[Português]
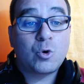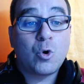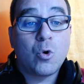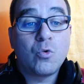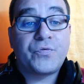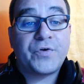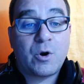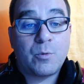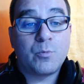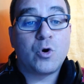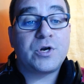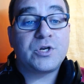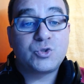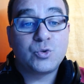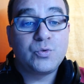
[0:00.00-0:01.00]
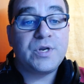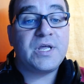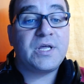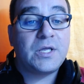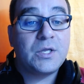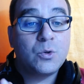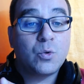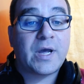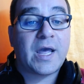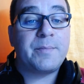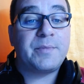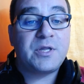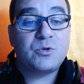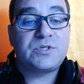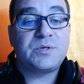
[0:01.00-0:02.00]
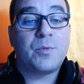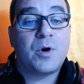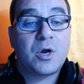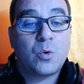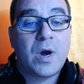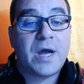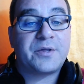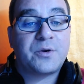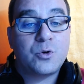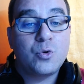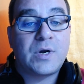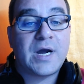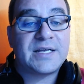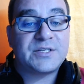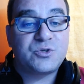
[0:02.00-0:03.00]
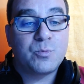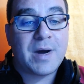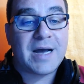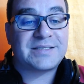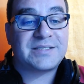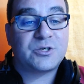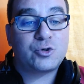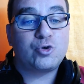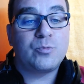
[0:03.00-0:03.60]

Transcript: com o Faromonas, o Nicky, o Remedy, o Simor, o Hydro e o Casio, o Masser.